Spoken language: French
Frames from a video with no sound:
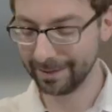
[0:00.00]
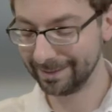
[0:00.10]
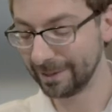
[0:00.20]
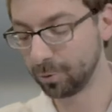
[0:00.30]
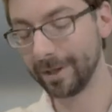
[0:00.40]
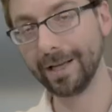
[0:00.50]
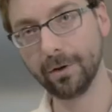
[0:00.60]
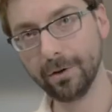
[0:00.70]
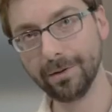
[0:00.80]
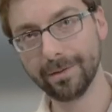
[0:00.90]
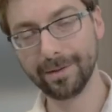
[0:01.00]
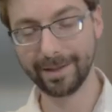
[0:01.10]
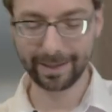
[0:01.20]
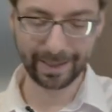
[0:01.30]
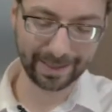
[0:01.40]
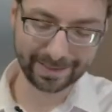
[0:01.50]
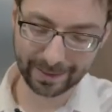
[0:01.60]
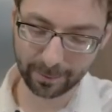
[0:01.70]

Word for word: nettoyez-le et laissez